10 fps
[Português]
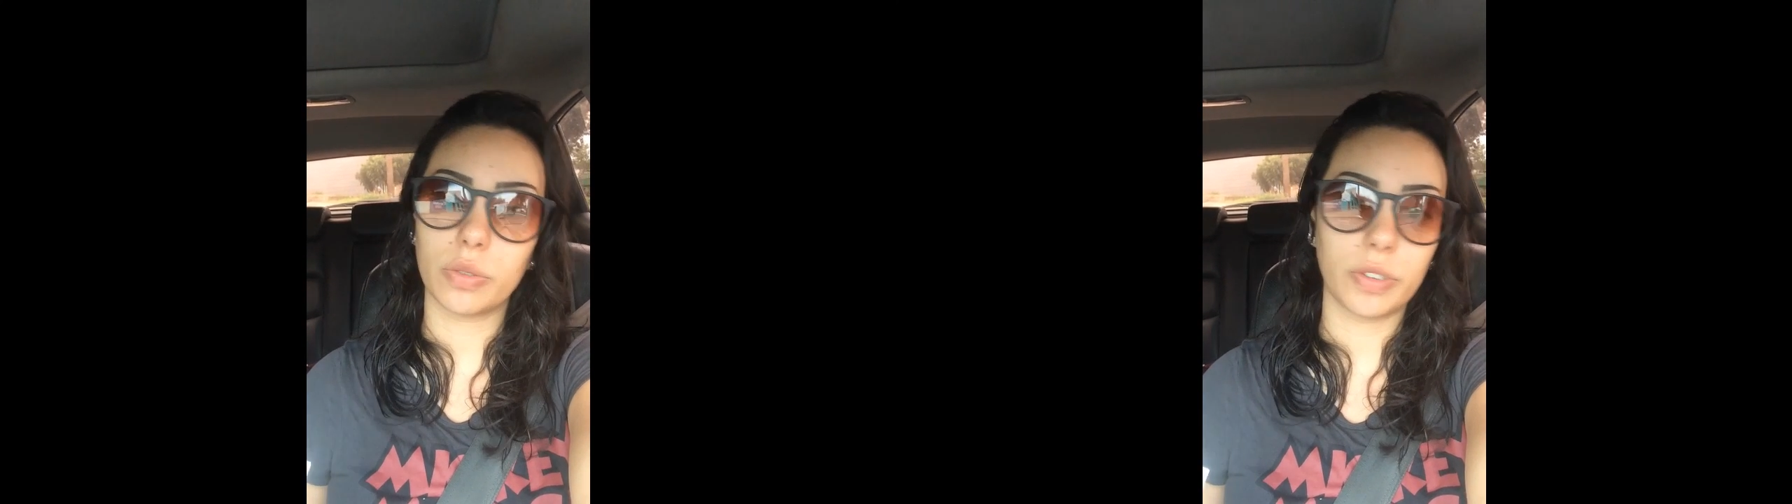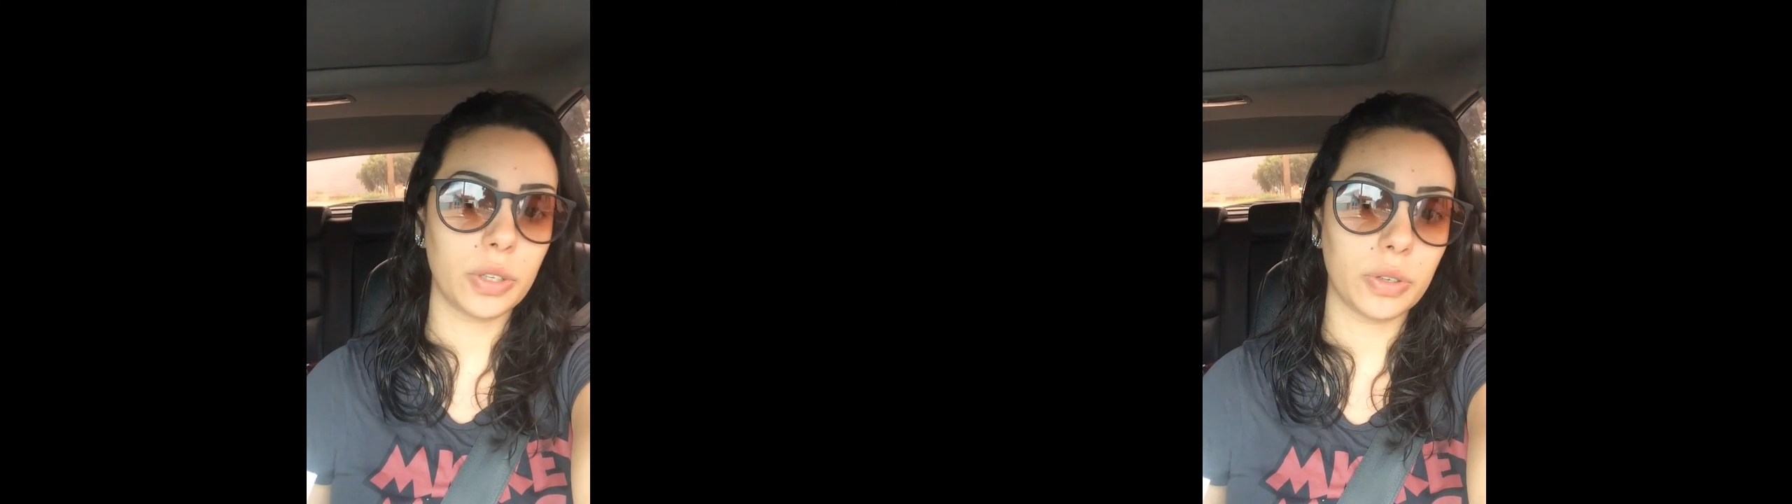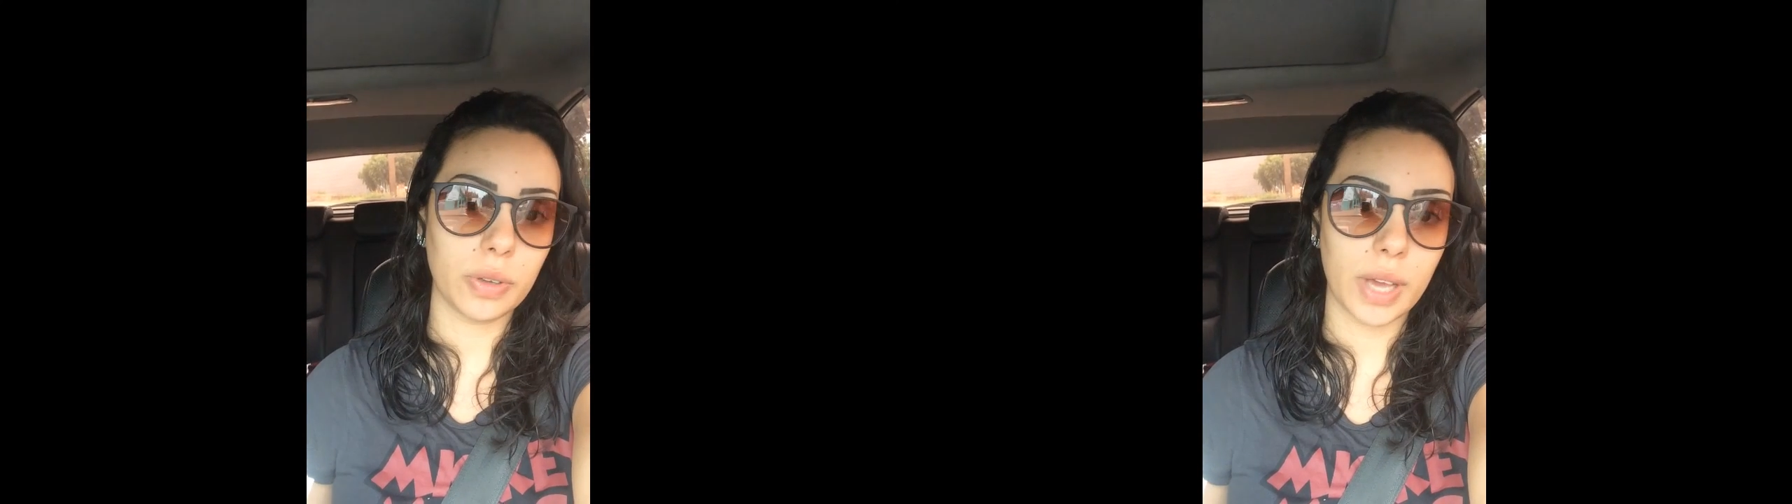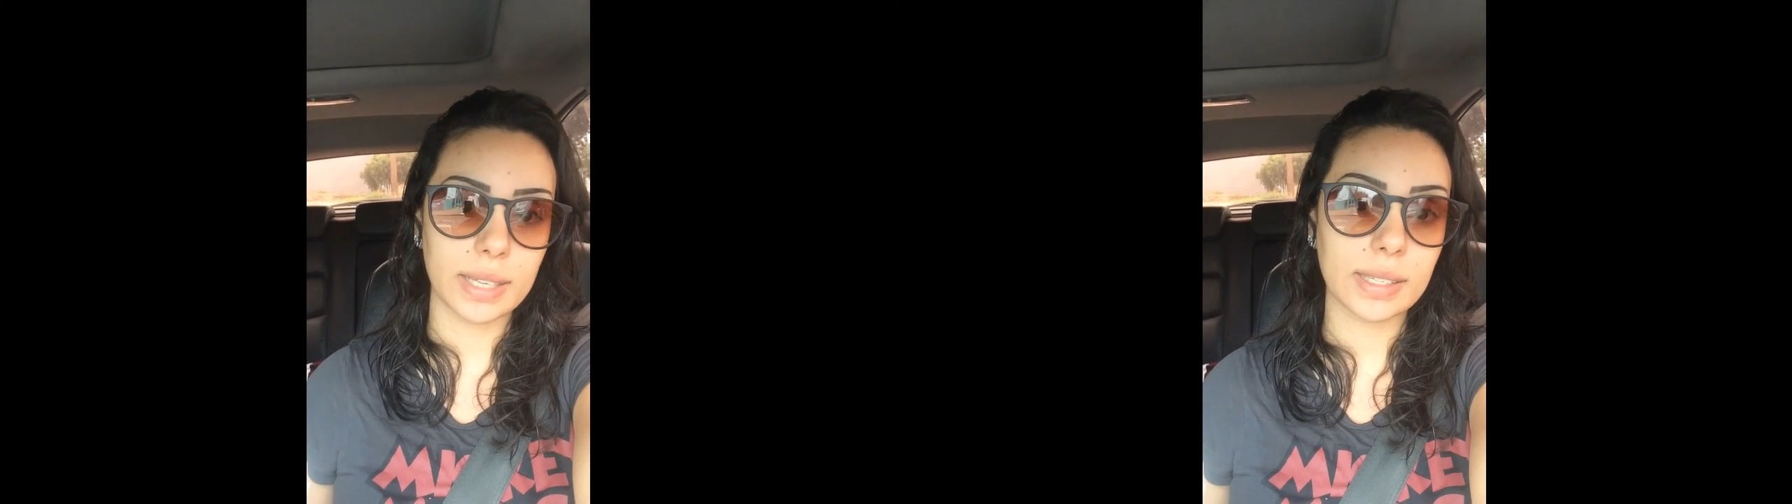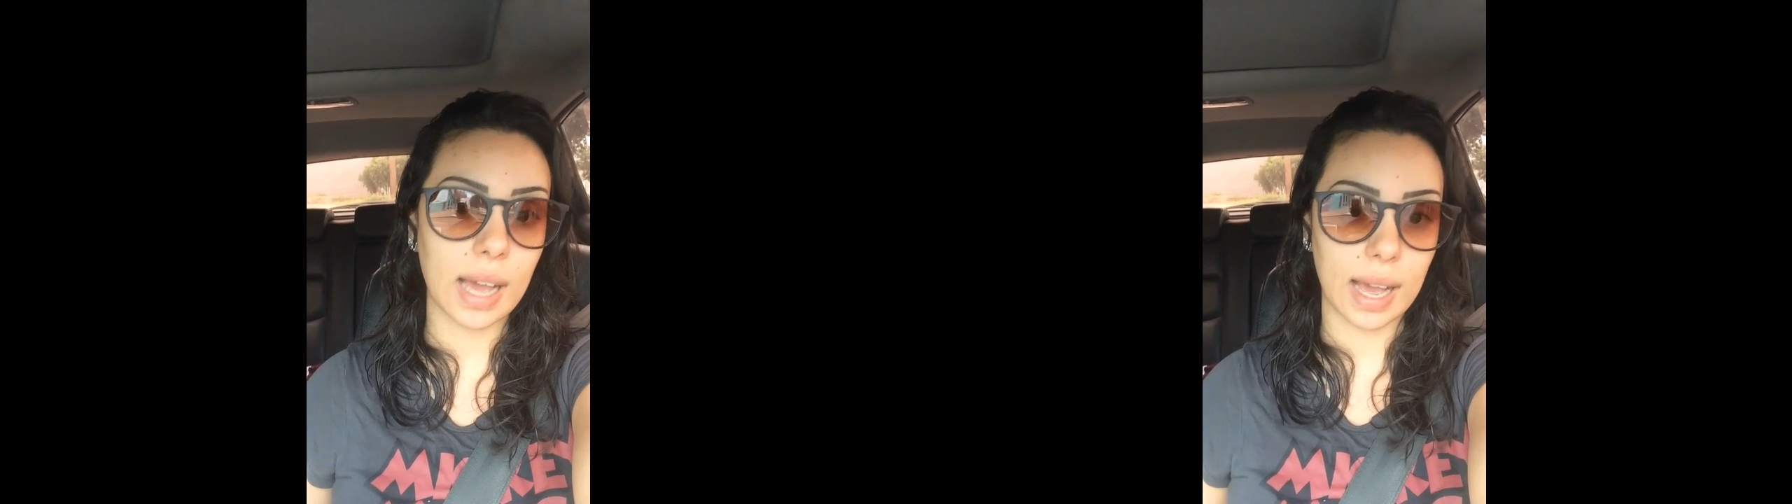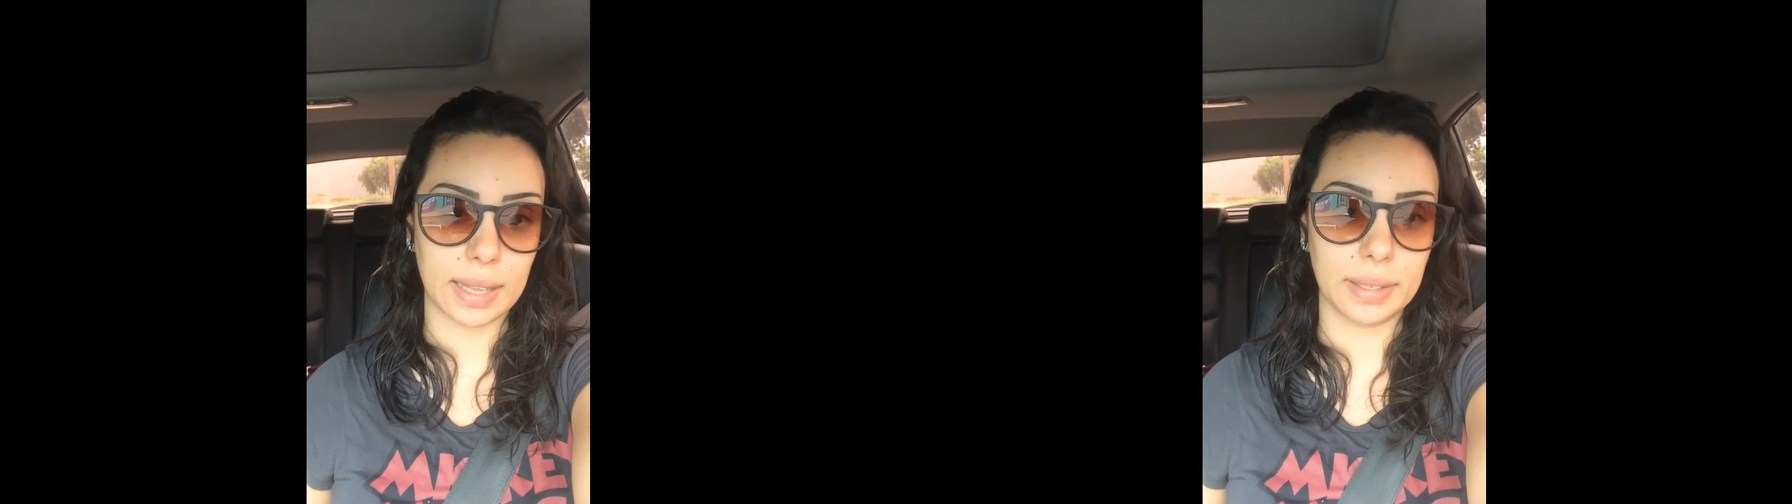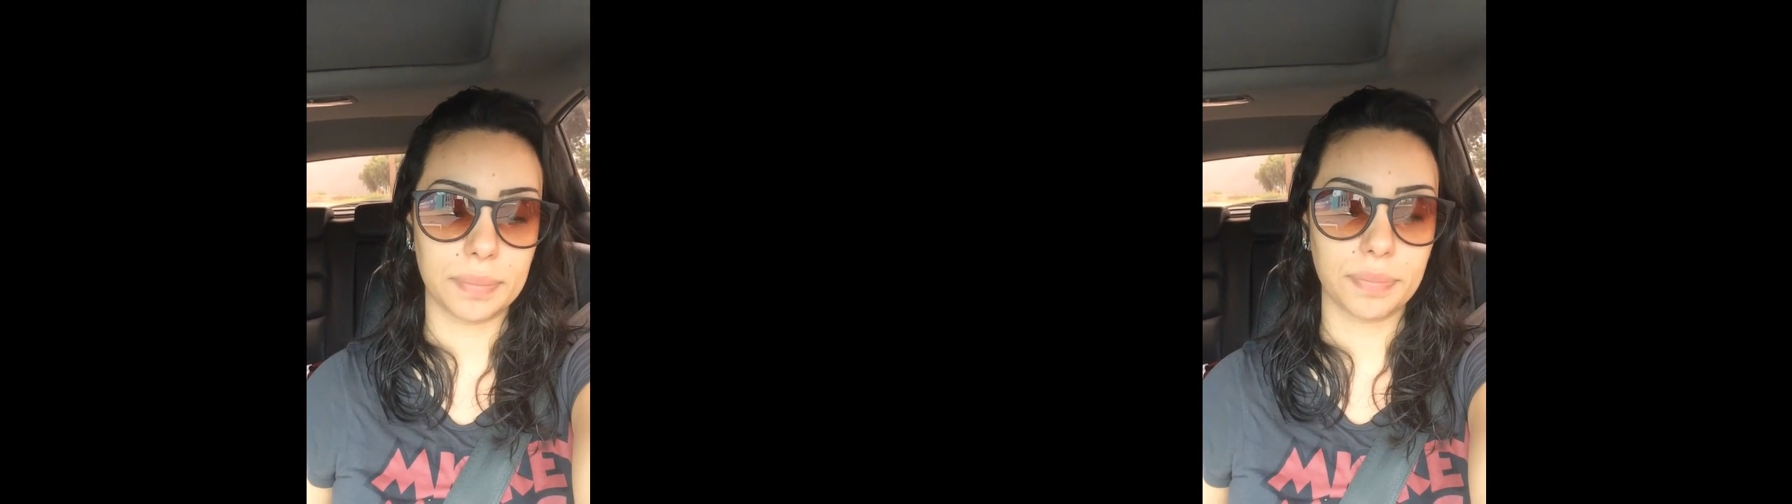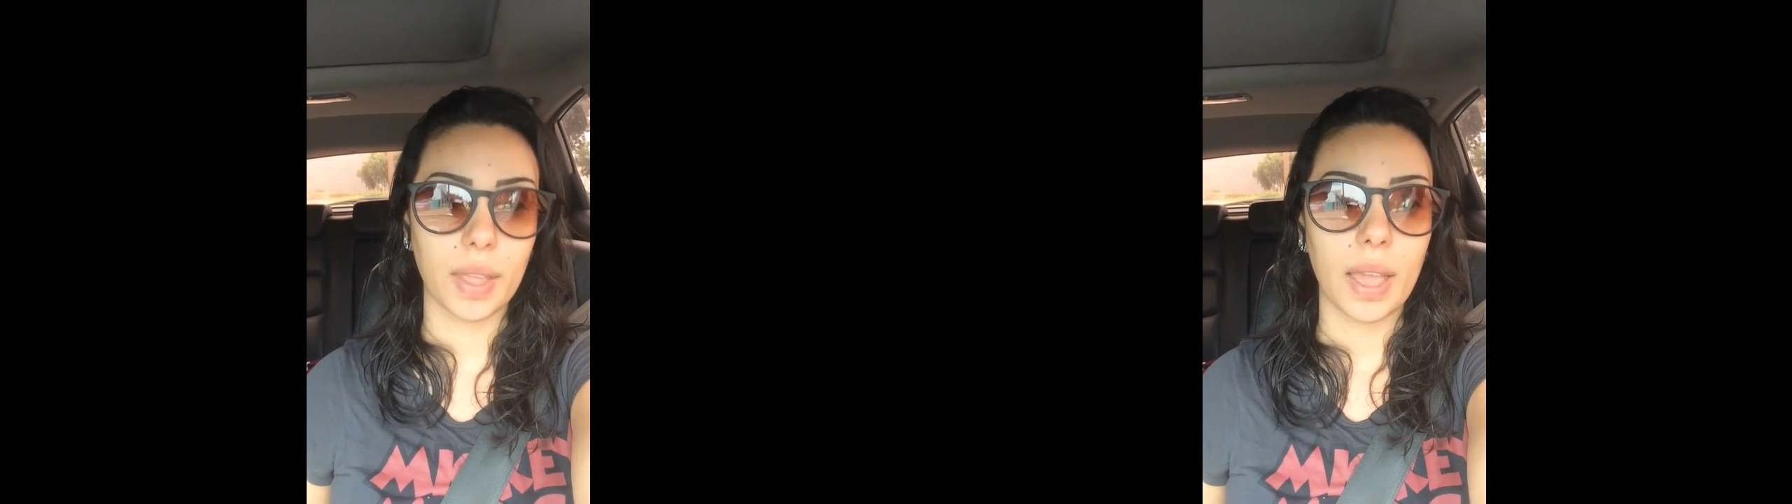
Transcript: R$ reais cada